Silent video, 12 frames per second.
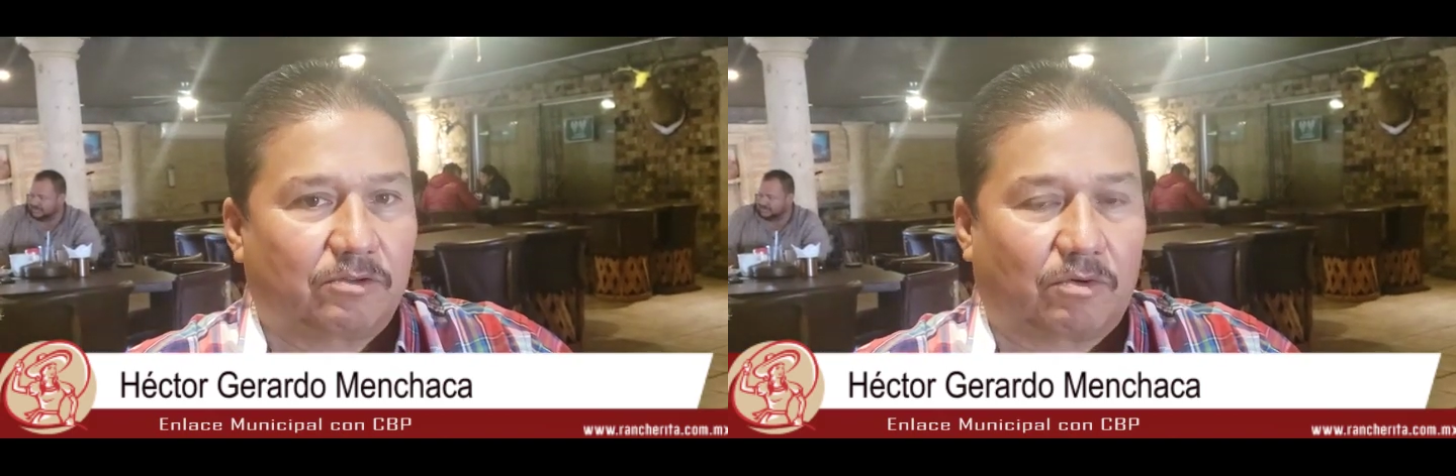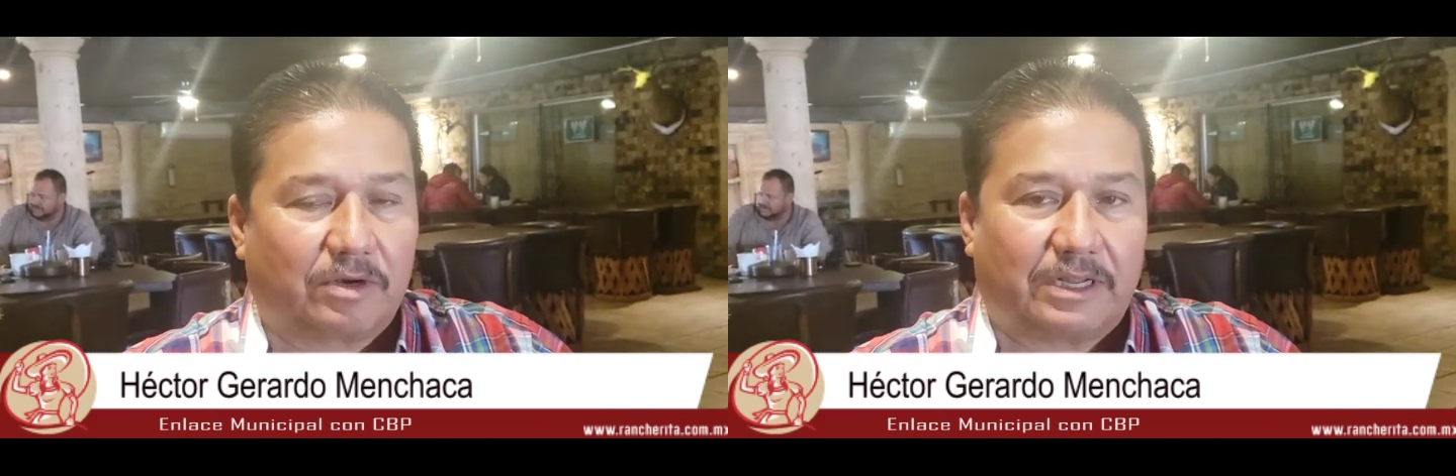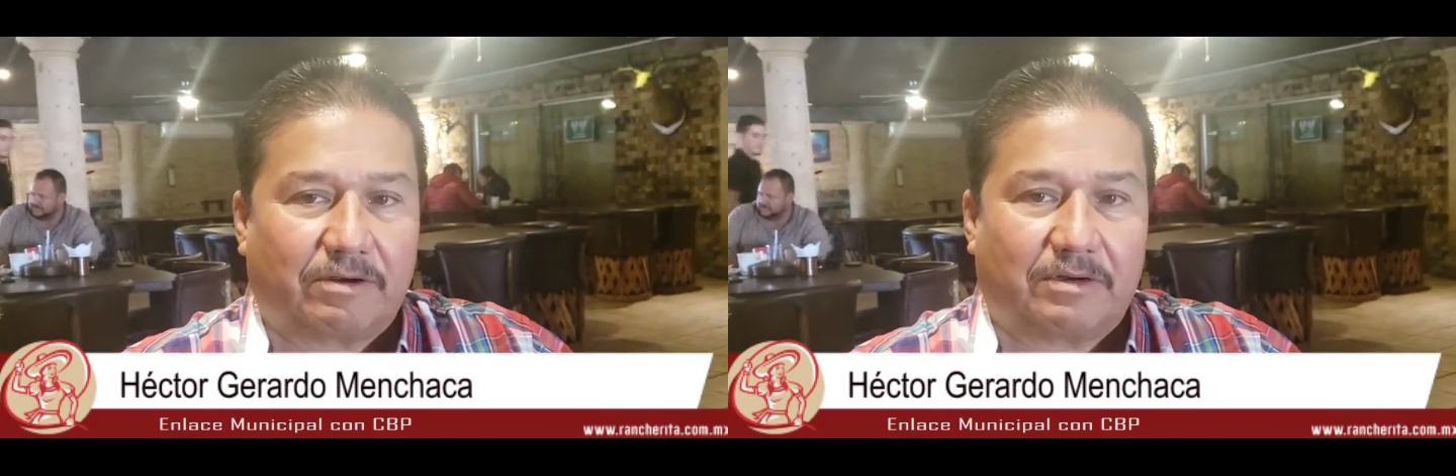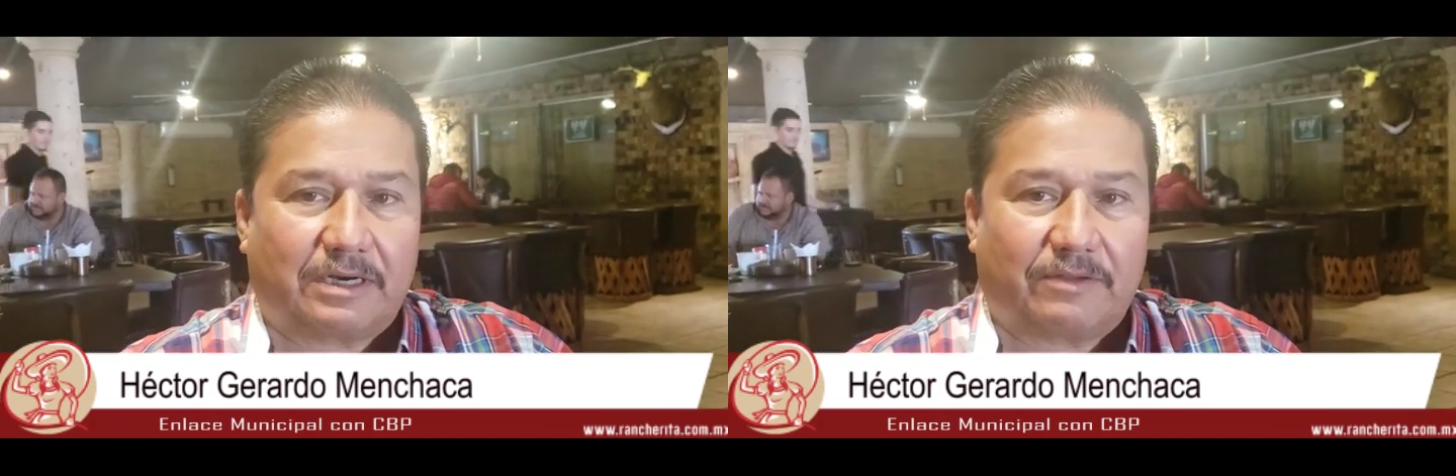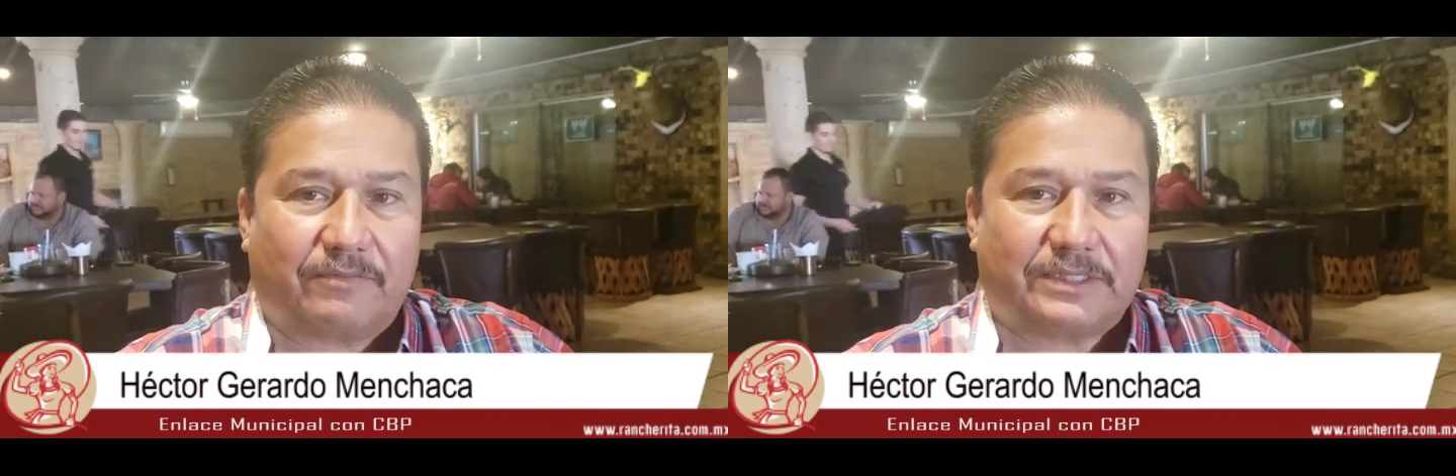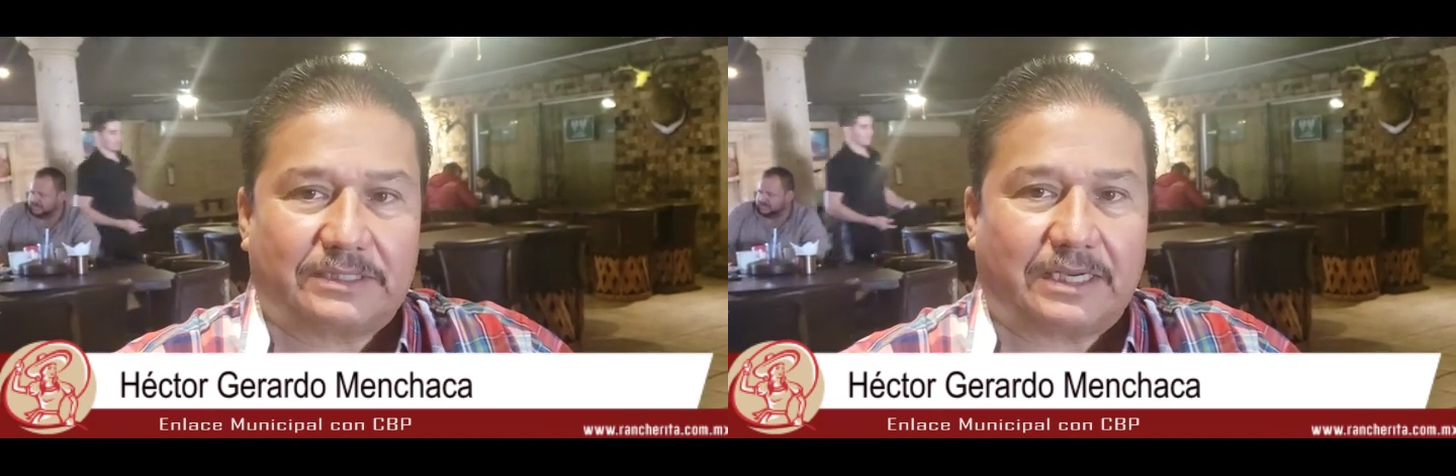turnaron a
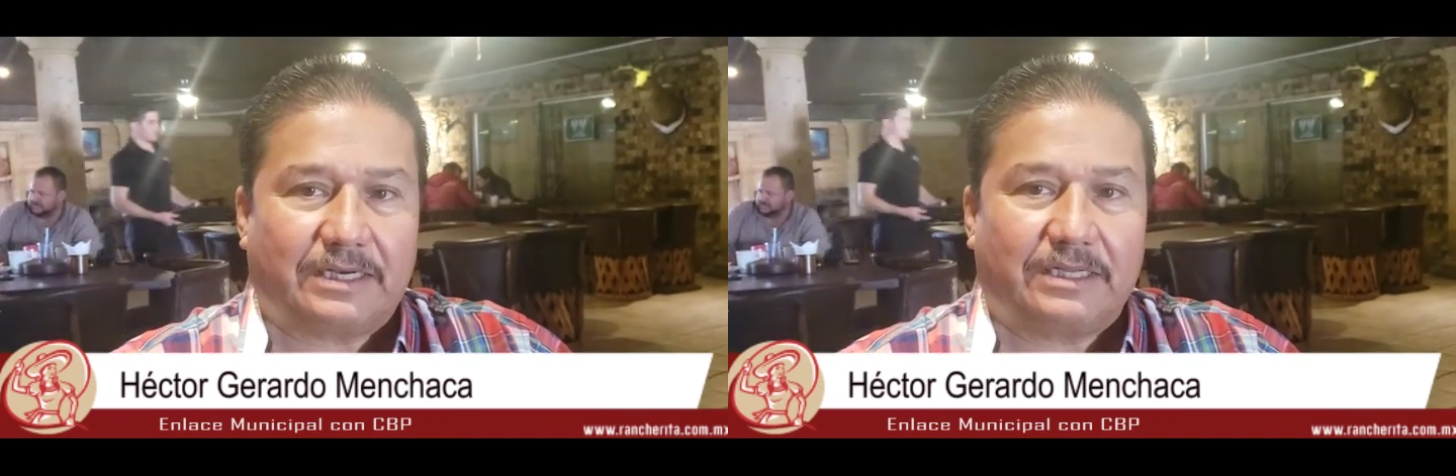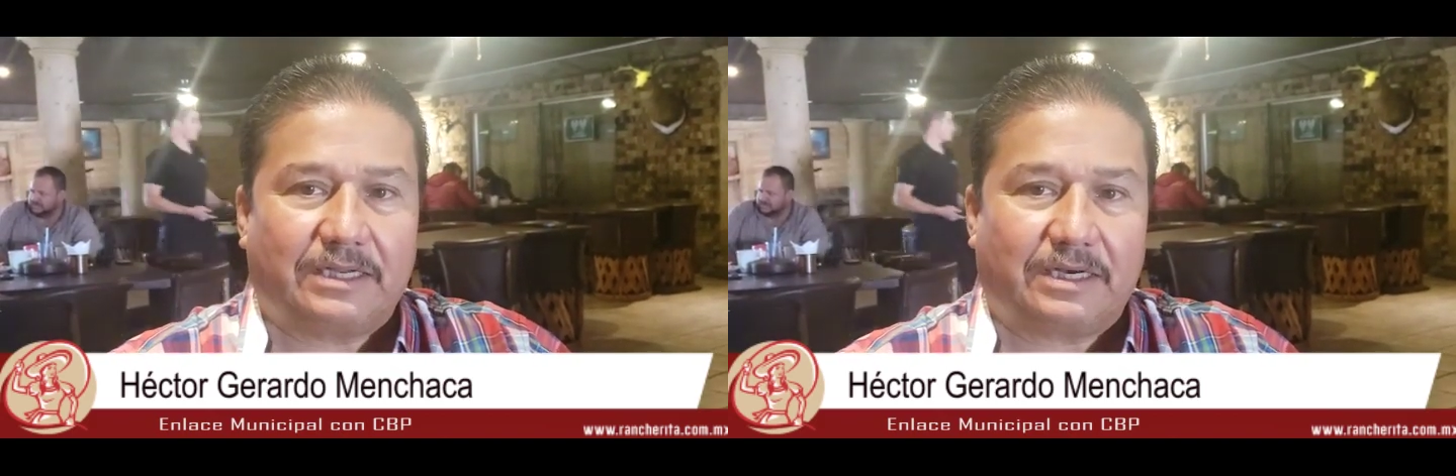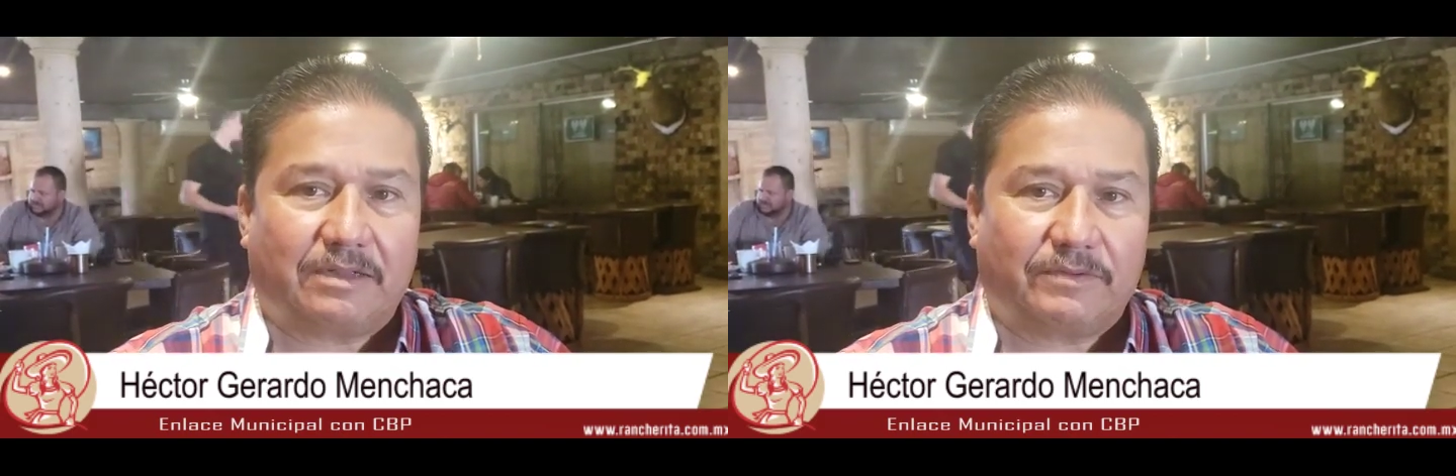la Fiscalía,